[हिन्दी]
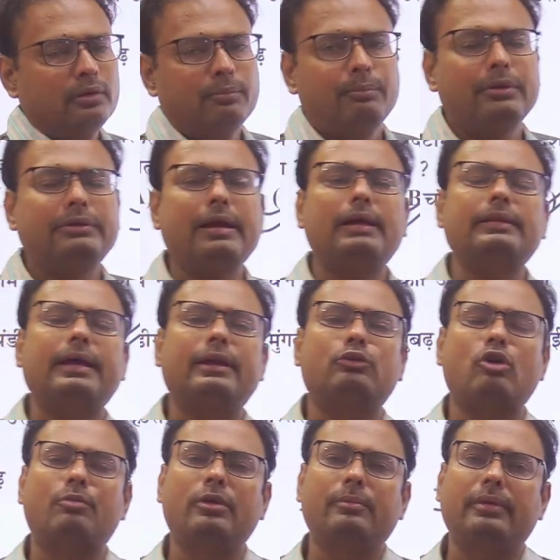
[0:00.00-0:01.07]
विजय हजारे
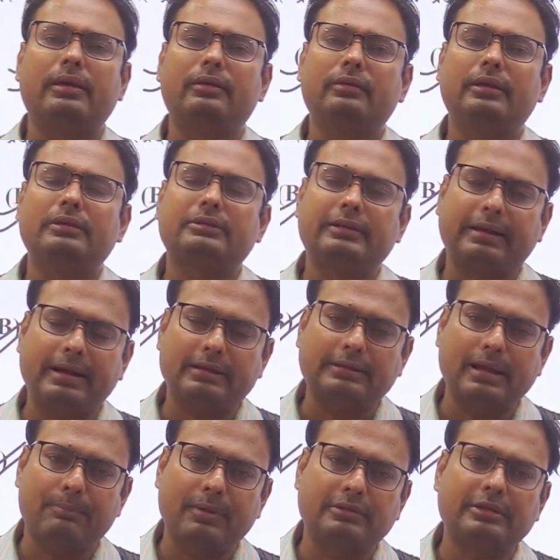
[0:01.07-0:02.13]
ट्रॉफी में इस क्रिकेट
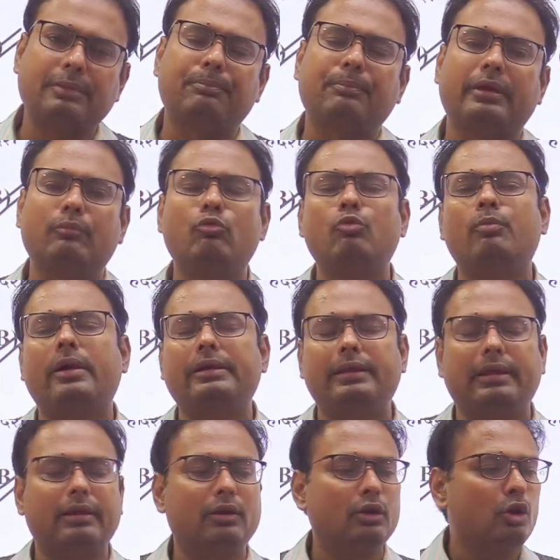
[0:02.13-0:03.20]
चैंपियनशिप में मुंबई
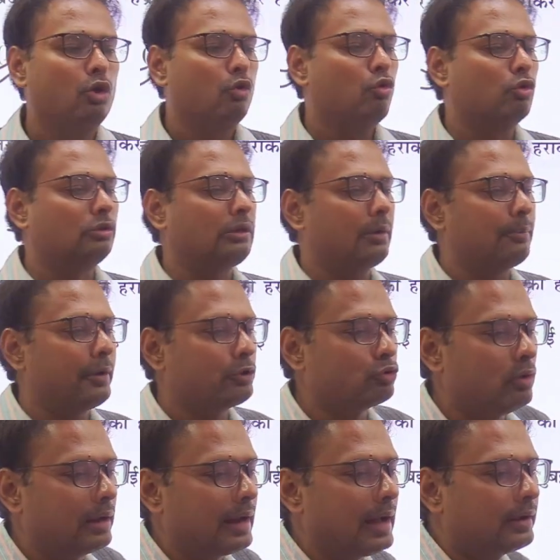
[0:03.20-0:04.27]
ने उत्तर प्रदेश को
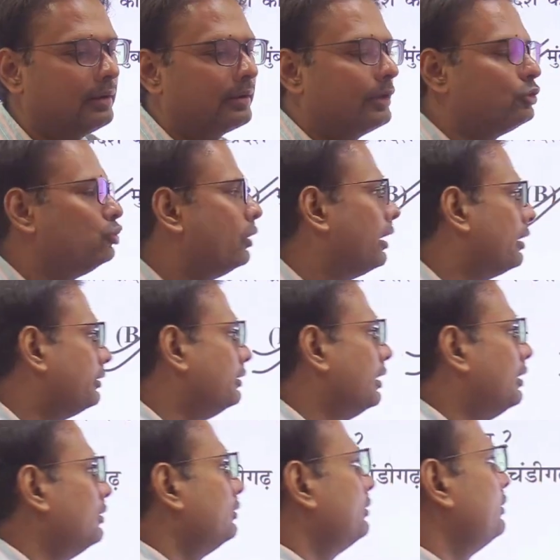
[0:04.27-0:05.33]
हरा करके जो है यह